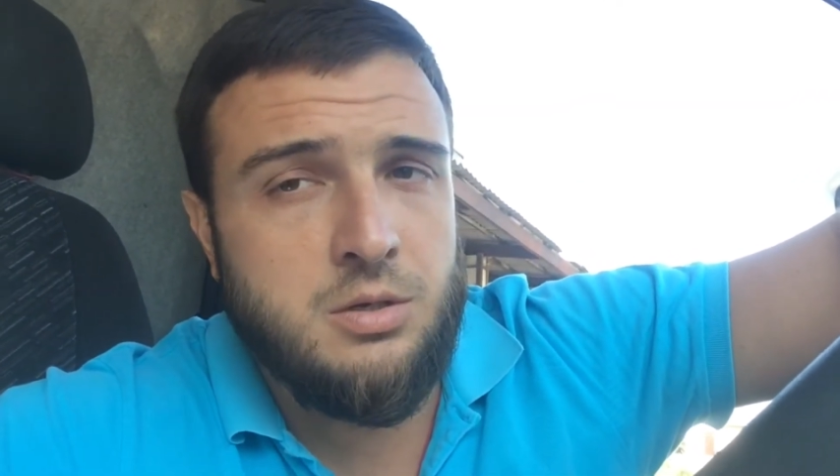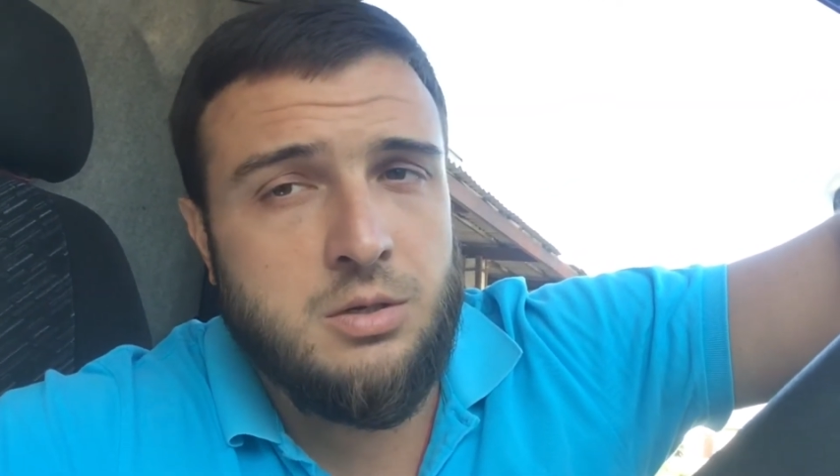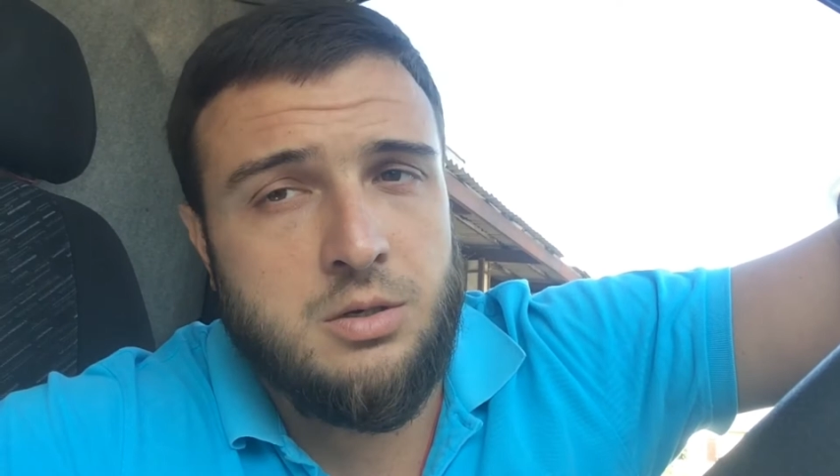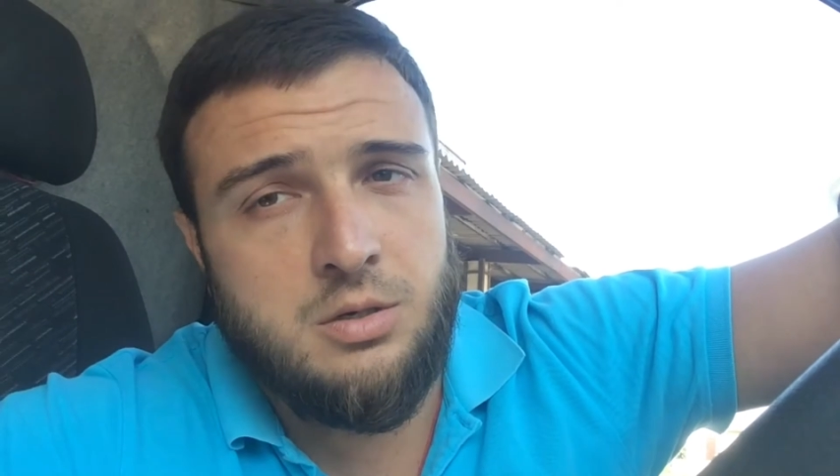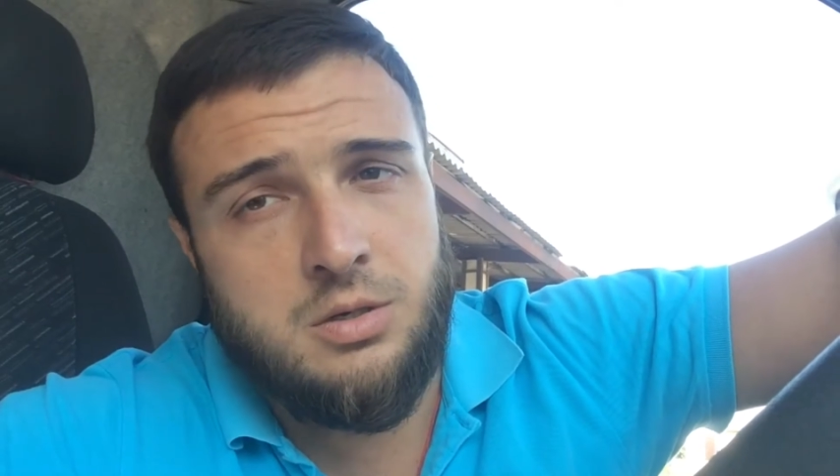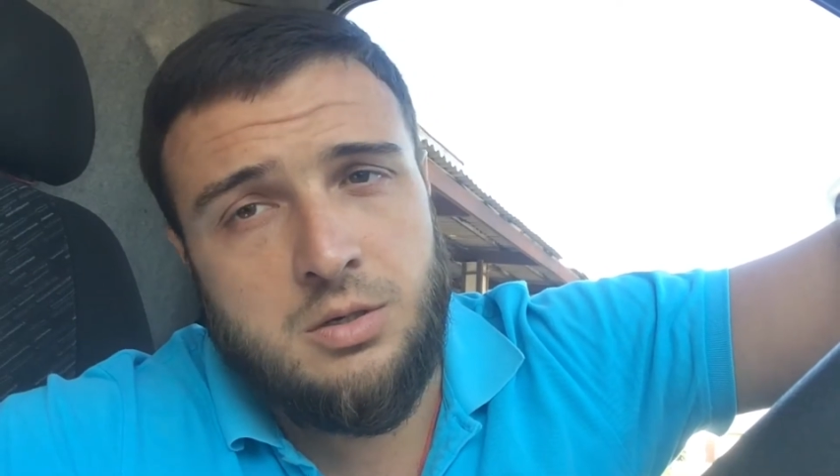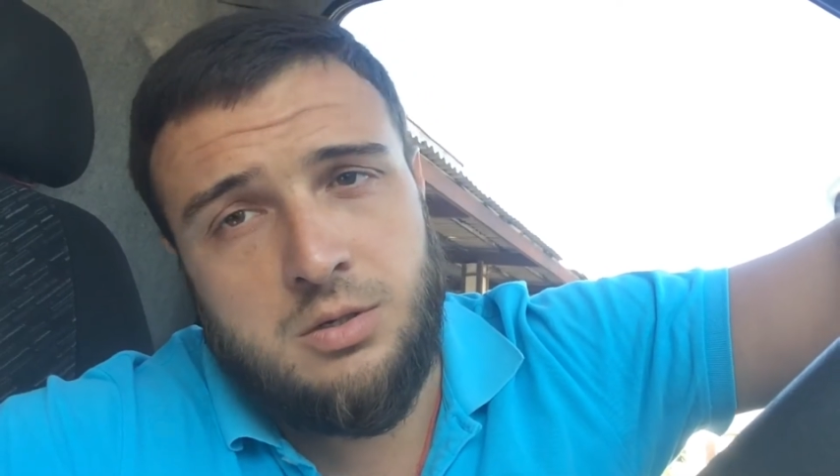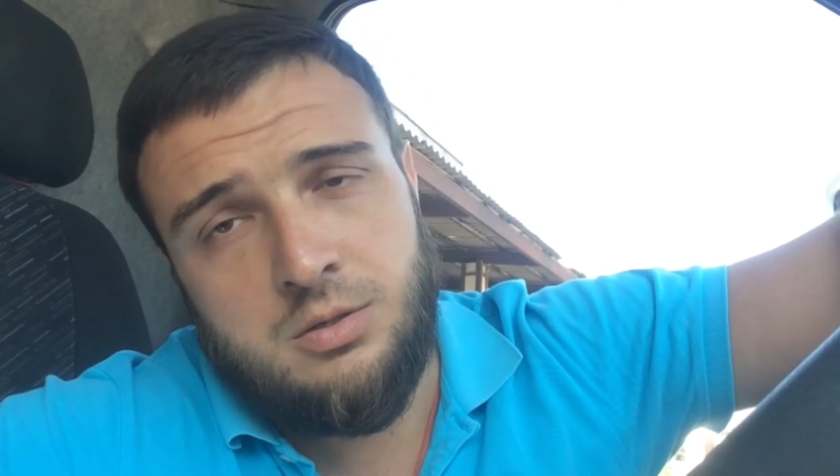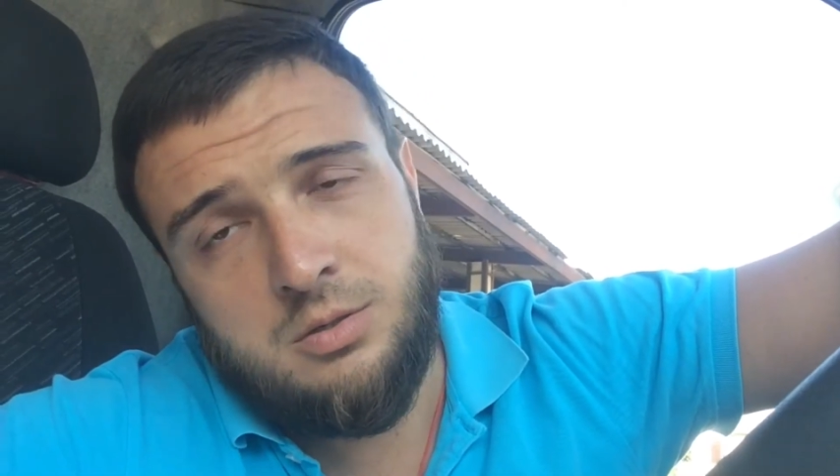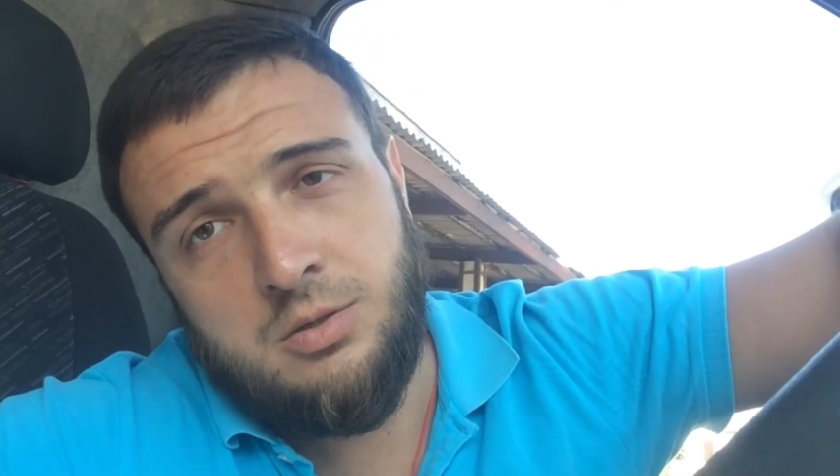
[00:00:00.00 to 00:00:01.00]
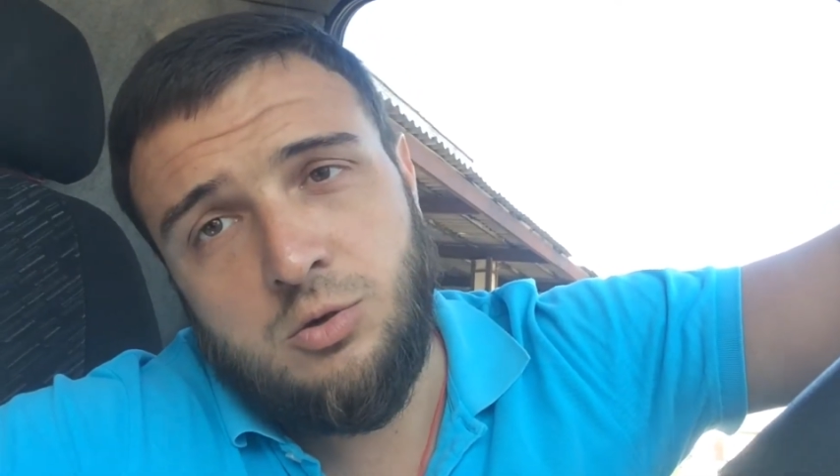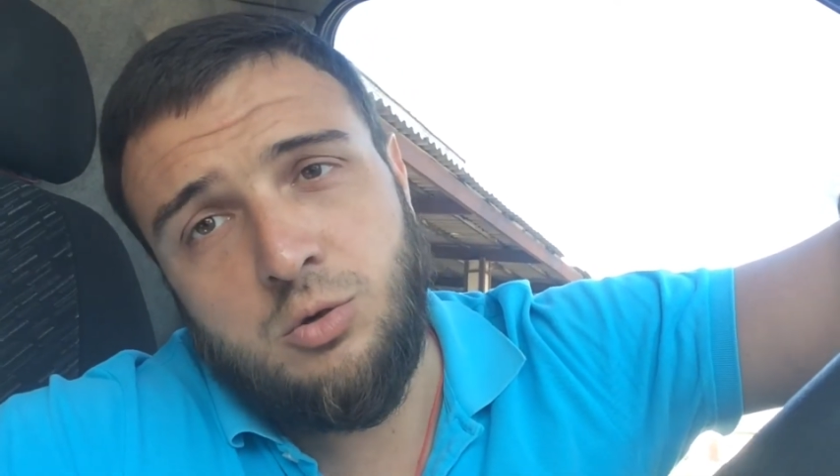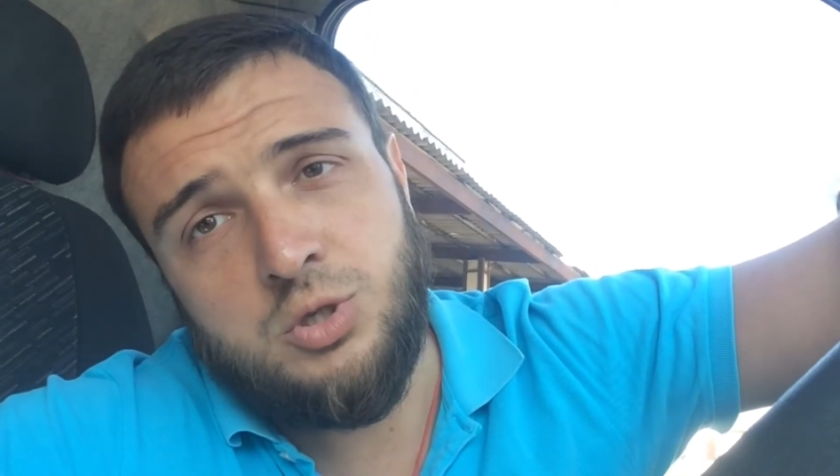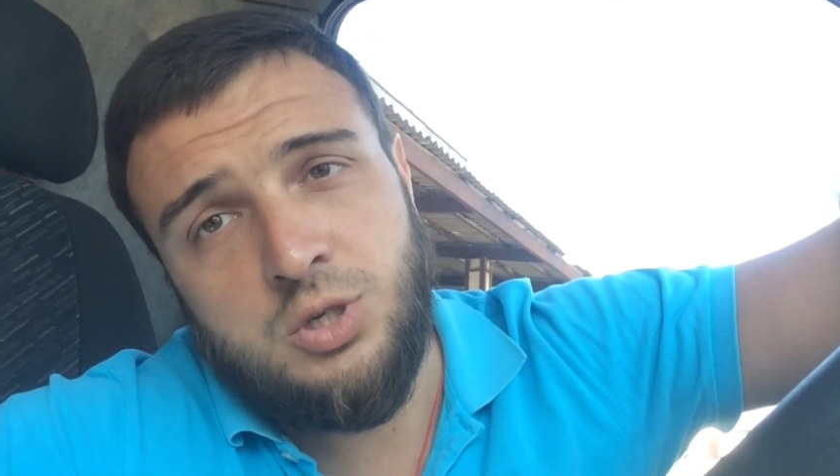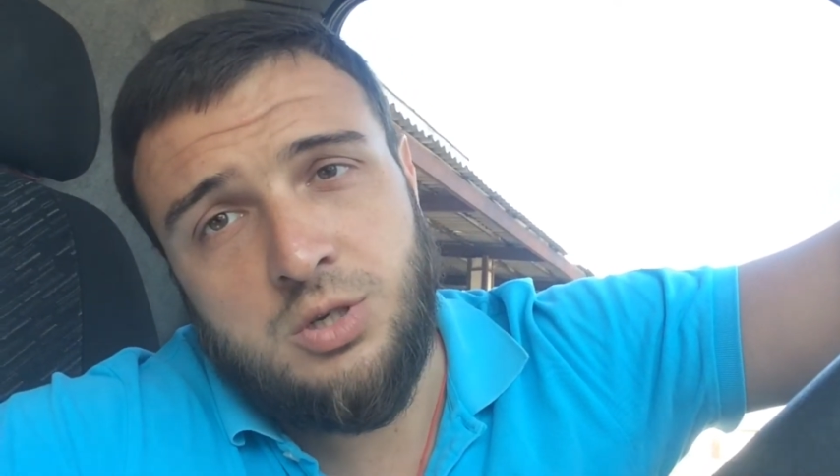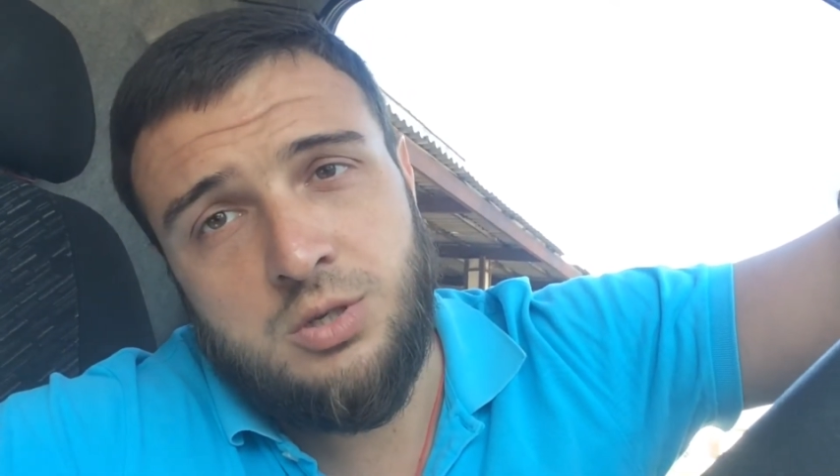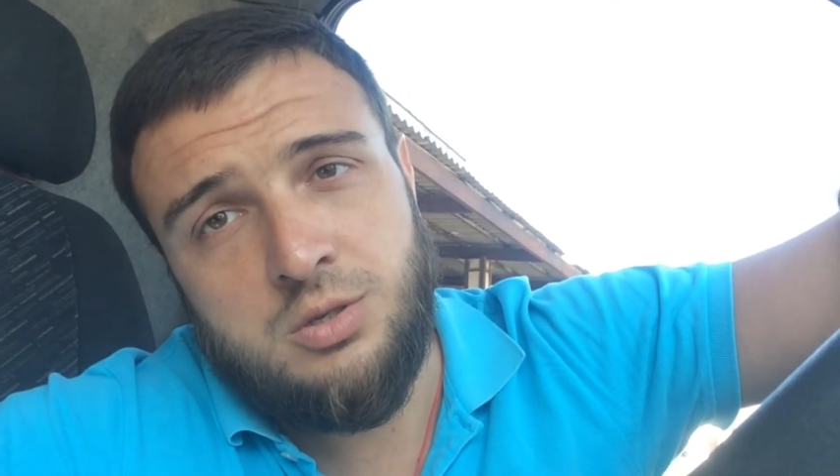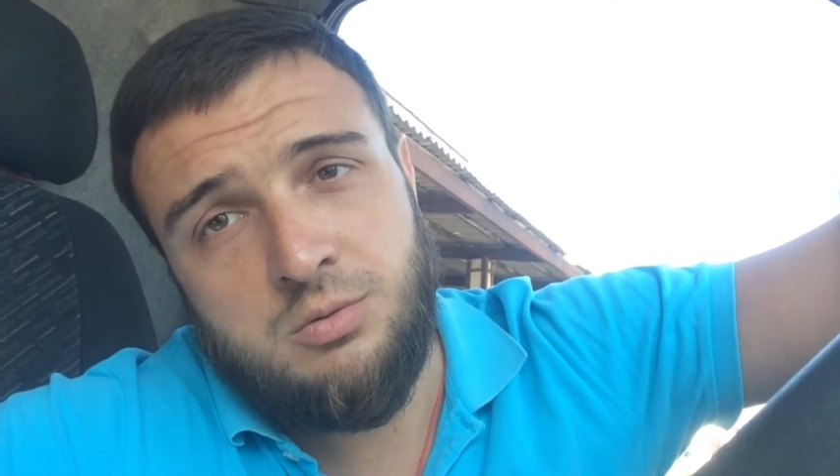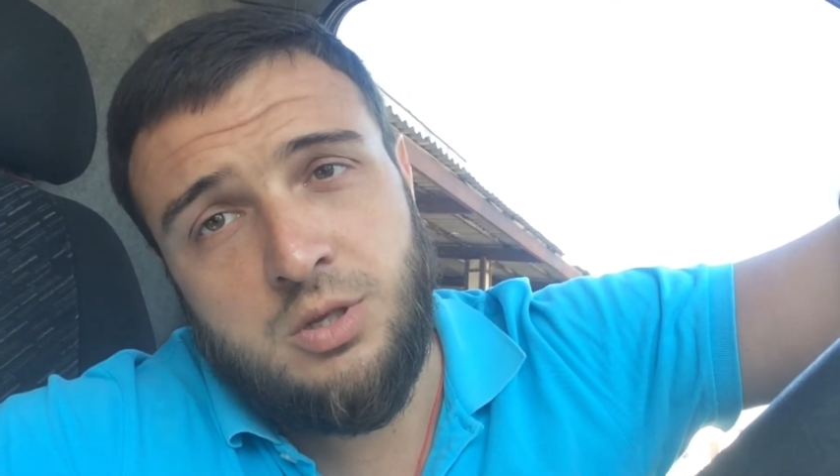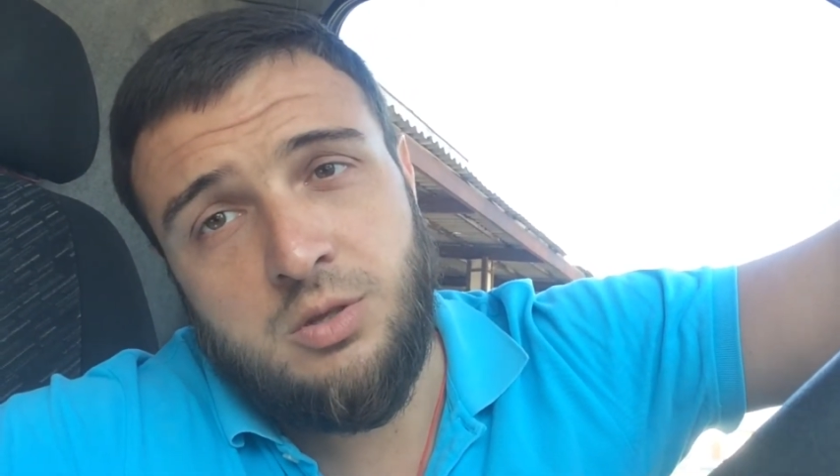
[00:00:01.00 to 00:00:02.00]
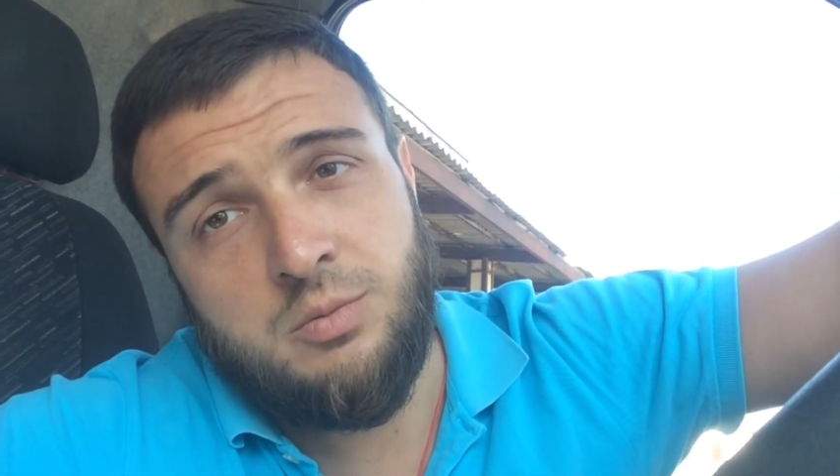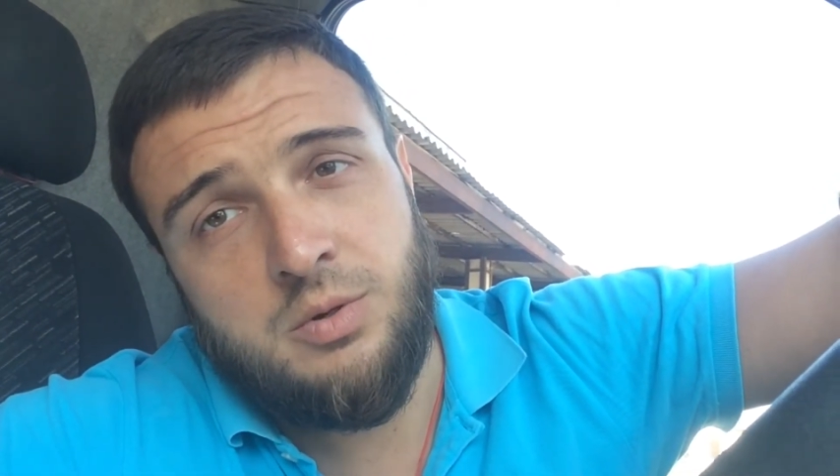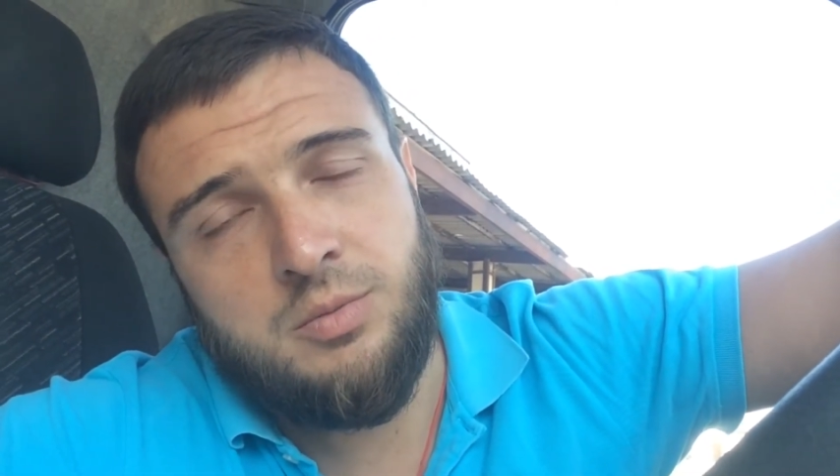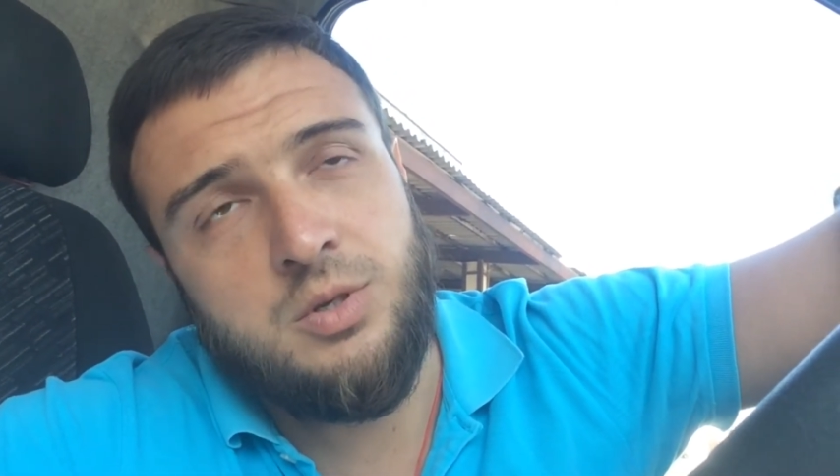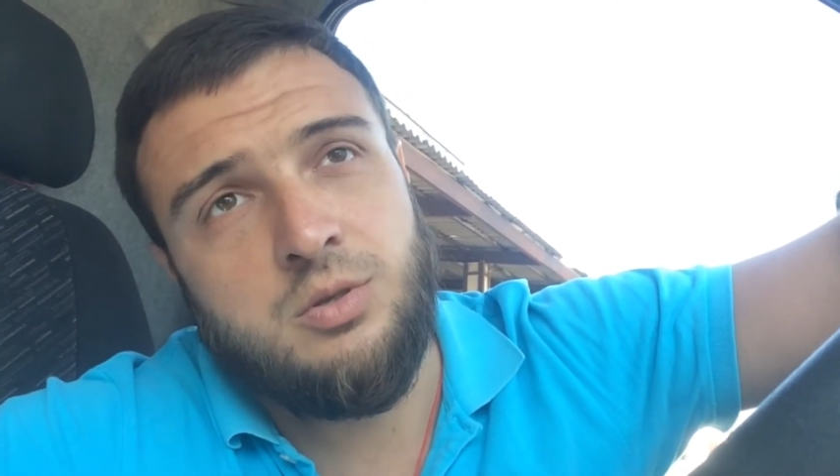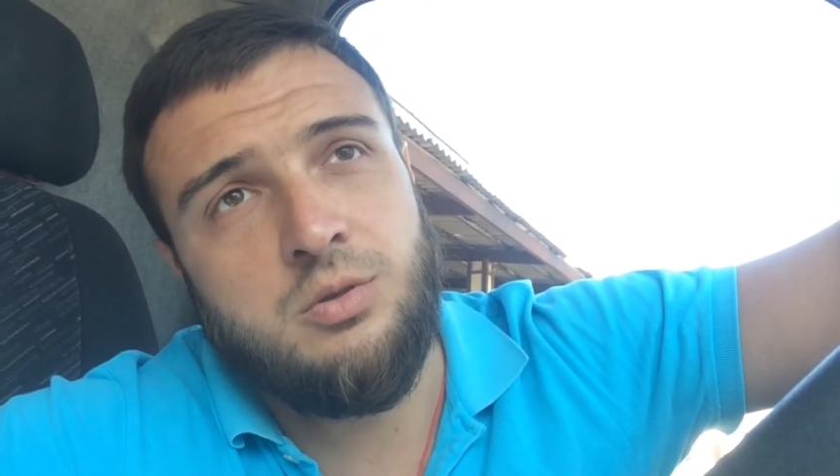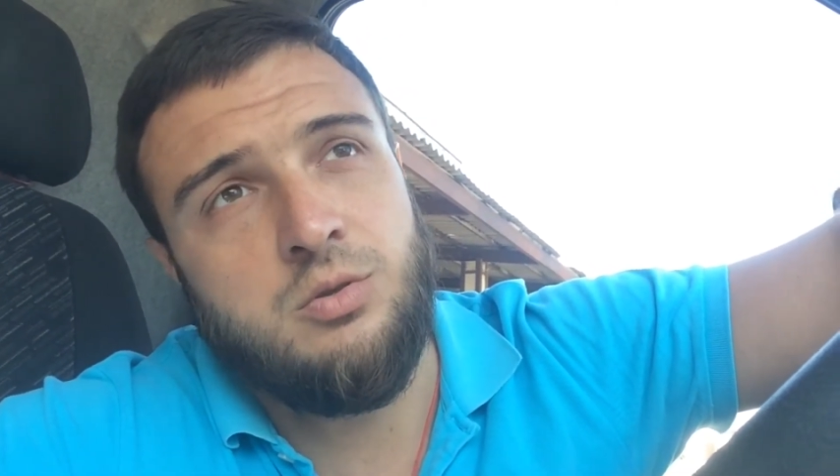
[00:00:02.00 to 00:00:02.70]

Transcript: э, дроссель надо помыть.